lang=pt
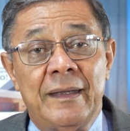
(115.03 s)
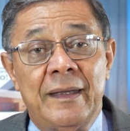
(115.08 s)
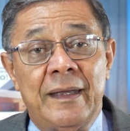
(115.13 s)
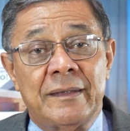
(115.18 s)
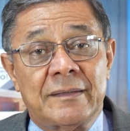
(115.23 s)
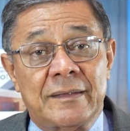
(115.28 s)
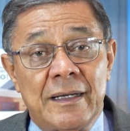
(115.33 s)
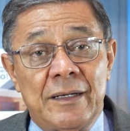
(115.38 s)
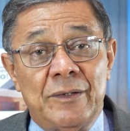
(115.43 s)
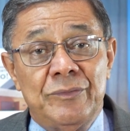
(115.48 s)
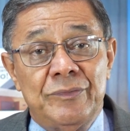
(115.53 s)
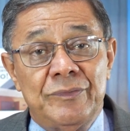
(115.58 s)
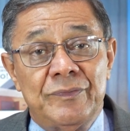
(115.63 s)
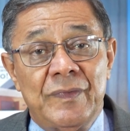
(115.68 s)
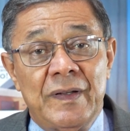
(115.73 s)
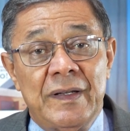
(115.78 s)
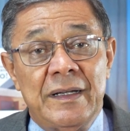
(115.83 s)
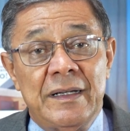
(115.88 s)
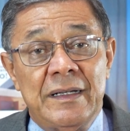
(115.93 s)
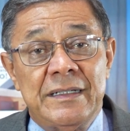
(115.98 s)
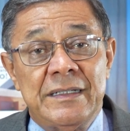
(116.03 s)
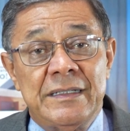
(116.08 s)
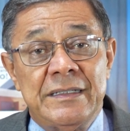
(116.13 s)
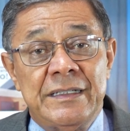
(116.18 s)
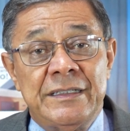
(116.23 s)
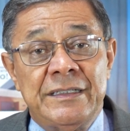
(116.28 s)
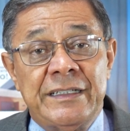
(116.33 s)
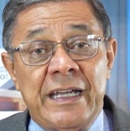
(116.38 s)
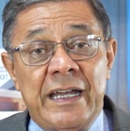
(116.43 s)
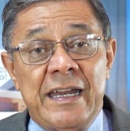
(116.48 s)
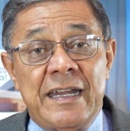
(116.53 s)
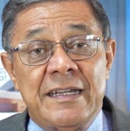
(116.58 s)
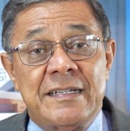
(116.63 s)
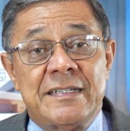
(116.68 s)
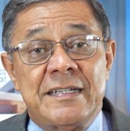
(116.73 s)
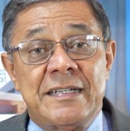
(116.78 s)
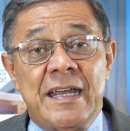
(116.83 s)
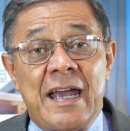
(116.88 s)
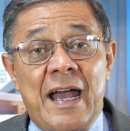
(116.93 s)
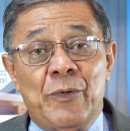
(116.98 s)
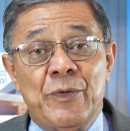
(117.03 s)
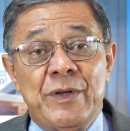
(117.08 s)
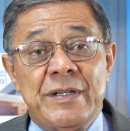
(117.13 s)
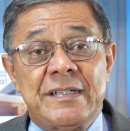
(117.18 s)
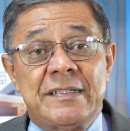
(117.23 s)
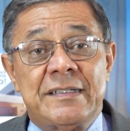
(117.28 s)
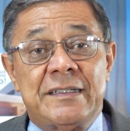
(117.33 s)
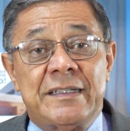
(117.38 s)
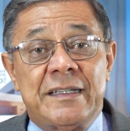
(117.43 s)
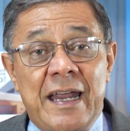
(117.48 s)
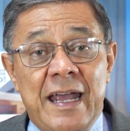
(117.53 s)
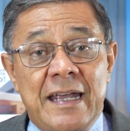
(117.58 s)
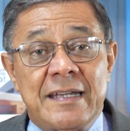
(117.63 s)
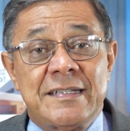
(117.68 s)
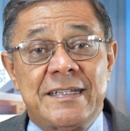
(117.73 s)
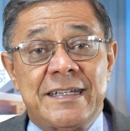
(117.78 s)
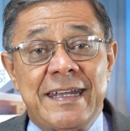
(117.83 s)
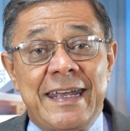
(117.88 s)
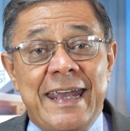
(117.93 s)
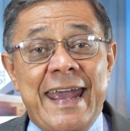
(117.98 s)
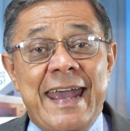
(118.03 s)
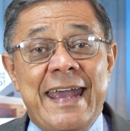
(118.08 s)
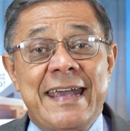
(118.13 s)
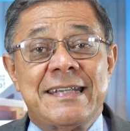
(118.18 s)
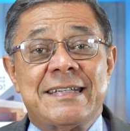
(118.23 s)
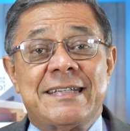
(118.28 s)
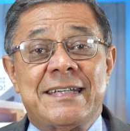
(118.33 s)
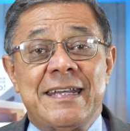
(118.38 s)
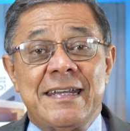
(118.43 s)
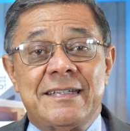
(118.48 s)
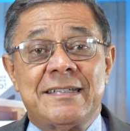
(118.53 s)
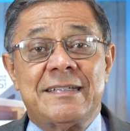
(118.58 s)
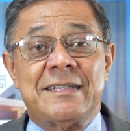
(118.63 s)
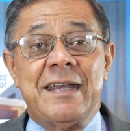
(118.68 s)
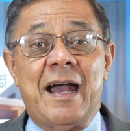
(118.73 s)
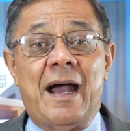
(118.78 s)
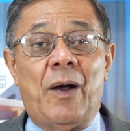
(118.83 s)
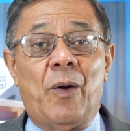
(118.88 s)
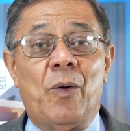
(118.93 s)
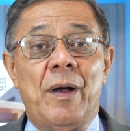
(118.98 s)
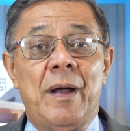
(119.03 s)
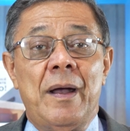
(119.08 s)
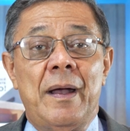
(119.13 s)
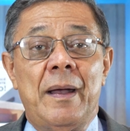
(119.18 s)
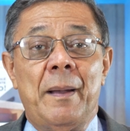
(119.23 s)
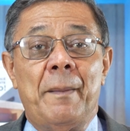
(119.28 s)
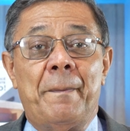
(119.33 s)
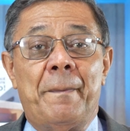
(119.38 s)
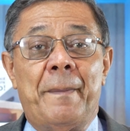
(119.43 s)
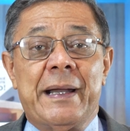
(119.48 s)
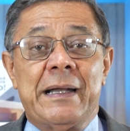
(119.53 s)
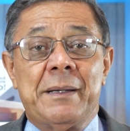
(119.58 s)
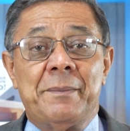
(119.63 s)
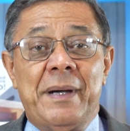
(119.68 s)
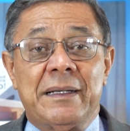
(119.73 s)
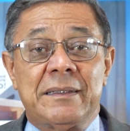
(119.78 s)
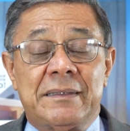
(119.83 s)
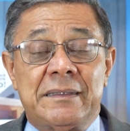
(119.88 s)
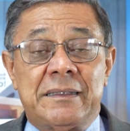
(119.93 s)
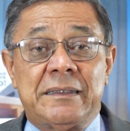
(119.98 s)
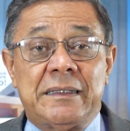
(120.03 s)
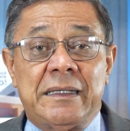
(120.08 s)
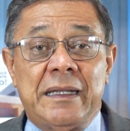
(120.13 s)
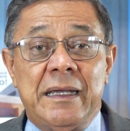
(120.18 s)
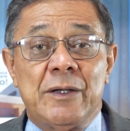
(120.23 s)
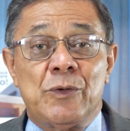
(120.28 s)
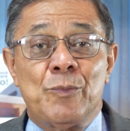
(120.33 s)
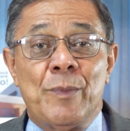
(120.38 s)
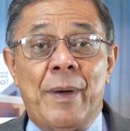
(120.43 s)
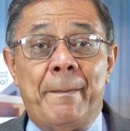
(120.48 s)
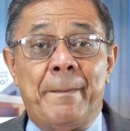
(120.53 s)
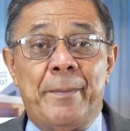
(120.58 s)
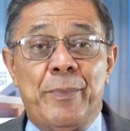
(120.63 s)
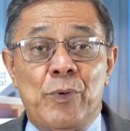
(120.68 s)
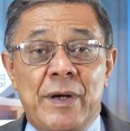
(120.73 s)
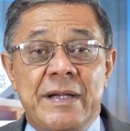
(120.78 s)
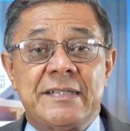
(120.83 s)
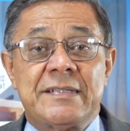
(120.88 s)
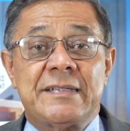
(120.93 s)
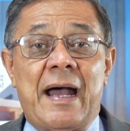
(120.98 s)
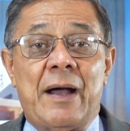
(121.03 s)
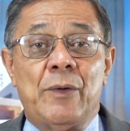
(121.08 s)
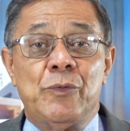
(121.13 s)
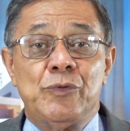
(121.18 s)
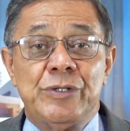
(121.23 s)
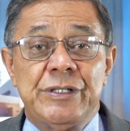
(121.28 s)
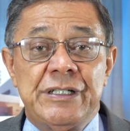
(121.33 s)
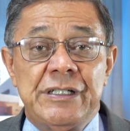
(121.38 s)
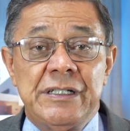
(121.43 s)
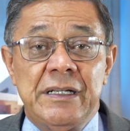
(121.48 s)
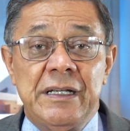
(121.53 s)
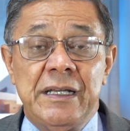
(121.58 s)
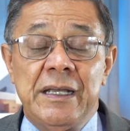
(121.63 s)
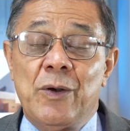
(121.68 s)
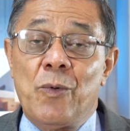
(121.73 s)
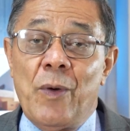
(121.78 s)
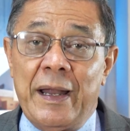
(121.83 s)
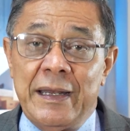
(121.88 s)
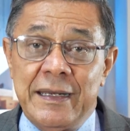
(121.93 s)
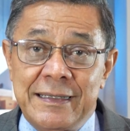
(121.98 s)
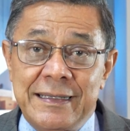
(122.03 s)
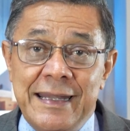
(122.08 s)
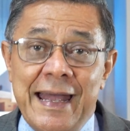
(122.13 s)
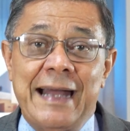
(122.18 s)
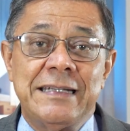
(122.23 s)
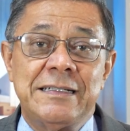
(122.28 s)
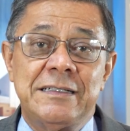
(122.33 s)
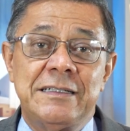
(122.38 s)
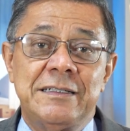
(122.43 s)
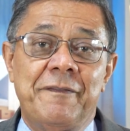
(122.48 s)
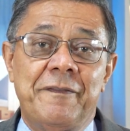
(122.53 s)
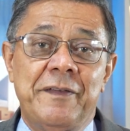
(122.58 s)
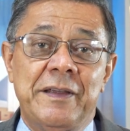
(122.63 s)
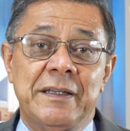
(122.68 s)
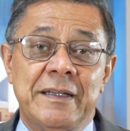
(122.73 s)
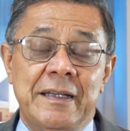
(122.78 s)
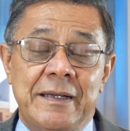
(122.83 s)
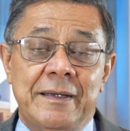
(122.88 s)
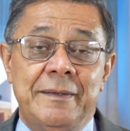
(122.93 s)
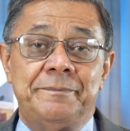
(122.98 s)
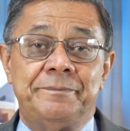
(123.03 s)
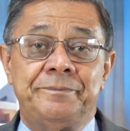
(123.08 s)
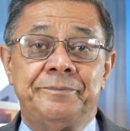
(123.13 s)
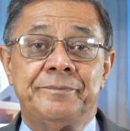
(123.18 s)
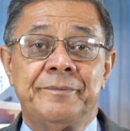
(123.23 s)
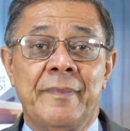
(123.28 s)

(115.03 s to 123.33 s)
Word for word: Então, gerenciar o estresse é essencial para manter uma boa saúde e qualidade de vida.